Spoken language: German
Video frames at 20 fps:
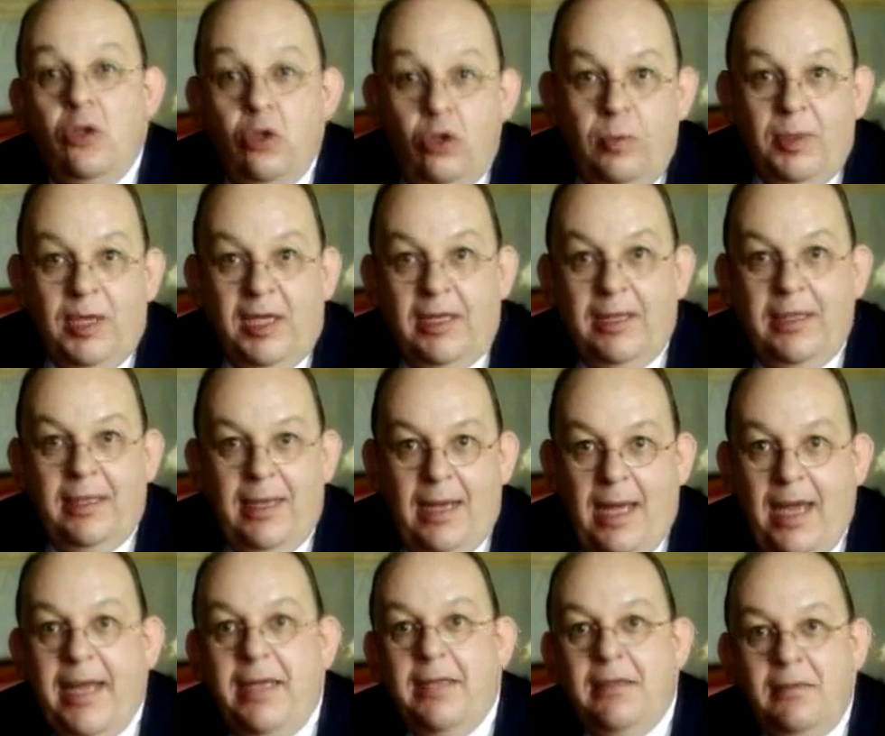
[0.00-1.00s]
über
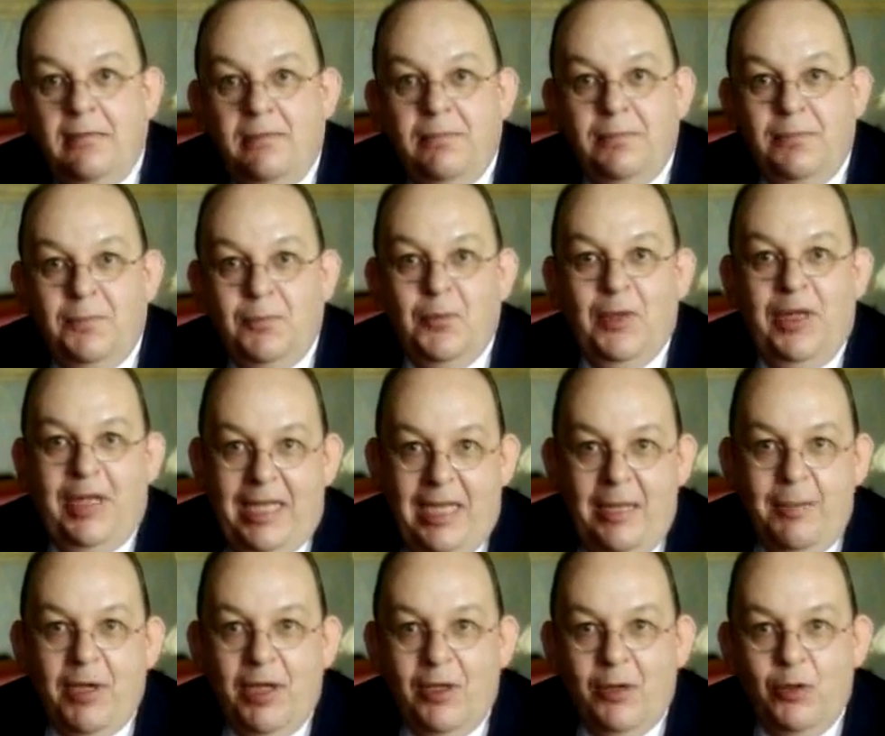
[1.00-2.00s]
Leiden,
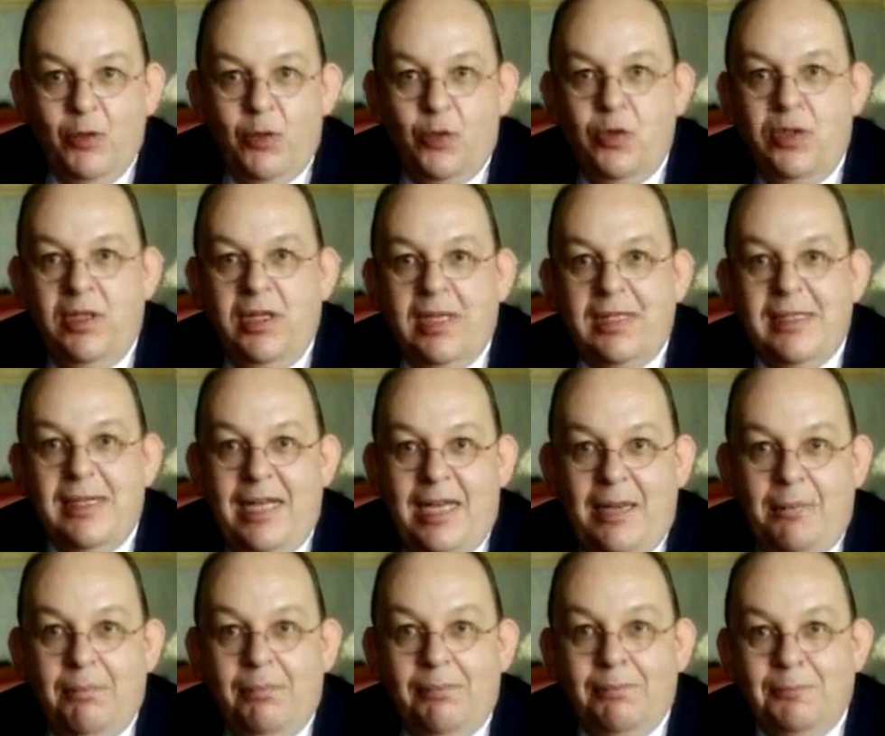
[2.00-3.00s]
Liebe und das
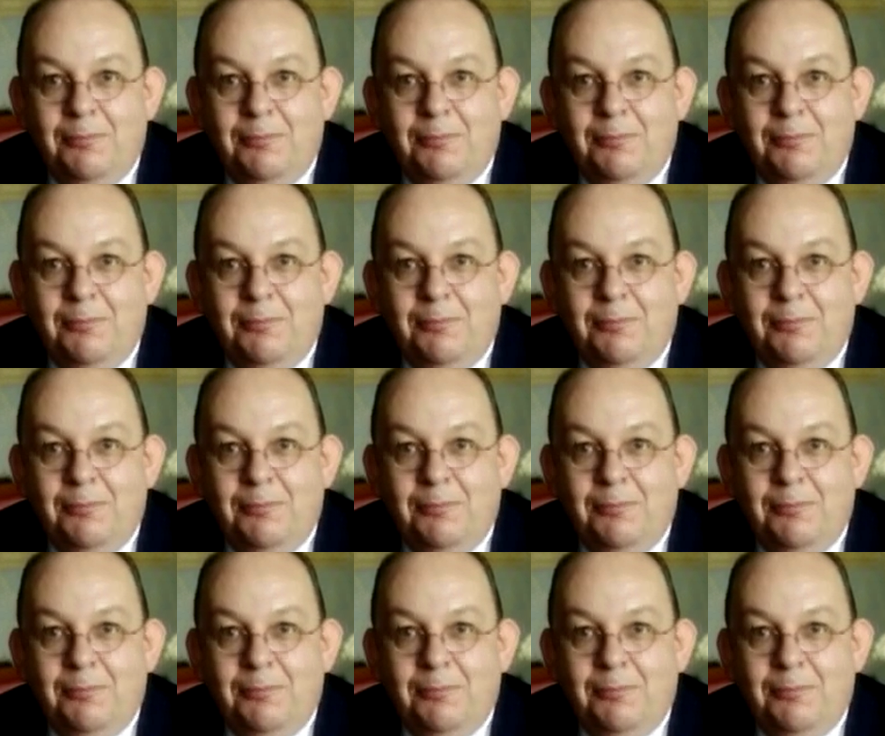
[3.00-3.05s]
Leben.